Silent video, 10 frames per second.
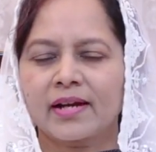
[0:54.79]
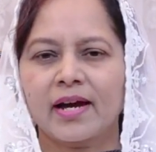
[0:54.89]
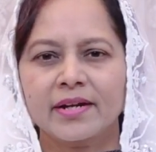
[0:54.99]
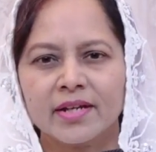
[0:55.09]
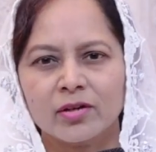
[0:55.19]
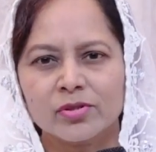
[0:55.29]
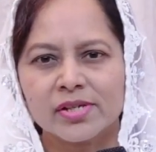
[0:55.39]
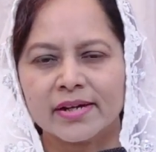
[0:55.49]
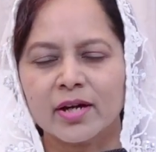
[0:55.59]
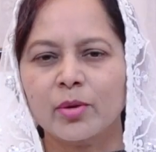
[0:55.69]
కార్యాలు
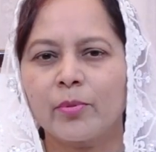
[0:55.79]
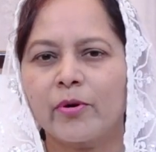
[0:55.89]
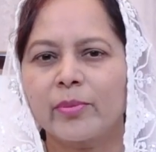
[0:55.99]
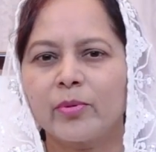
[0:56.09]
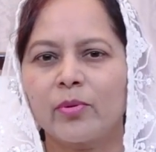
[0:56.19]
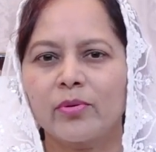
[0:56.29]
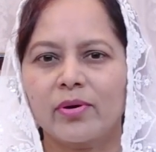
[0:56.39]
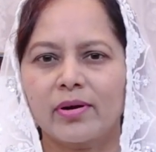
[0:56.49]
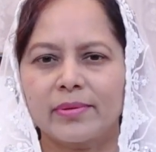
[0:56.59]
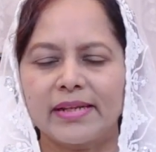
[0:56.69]
జరగకపోవడమో
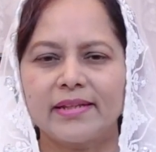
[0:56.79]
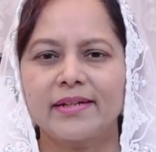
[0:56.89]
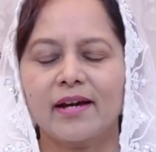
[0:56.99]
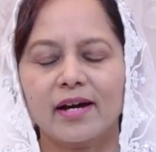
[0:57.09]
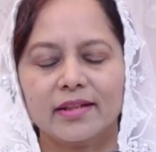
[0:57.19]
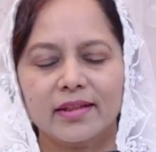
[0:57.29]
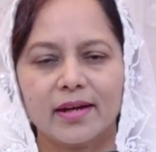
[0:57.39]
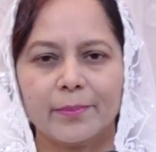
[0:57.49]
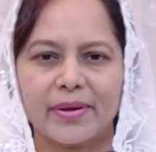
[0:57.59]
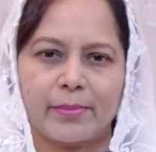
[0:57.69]
లేదంటే
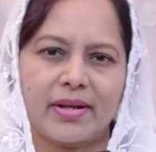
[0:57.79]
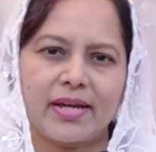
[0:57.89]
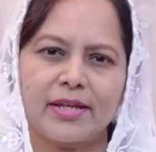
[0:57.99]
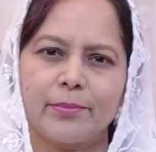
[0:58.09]
ఆర్థికపరమైన